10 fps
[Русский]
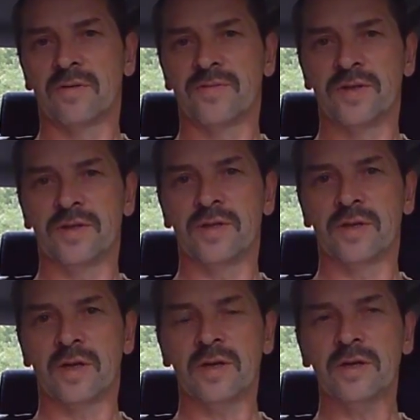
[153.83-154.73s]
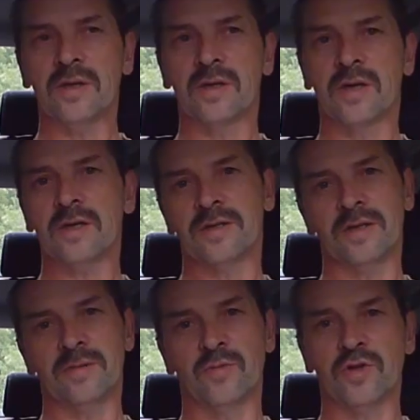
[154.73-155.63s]
в сети интернет, как
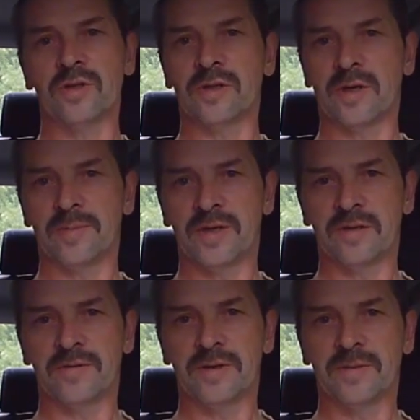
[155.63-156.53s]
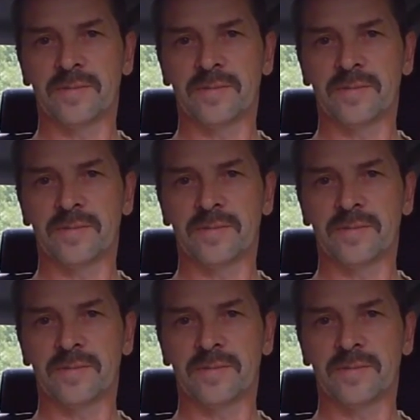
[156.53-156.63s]
здесь можно зарабатывать.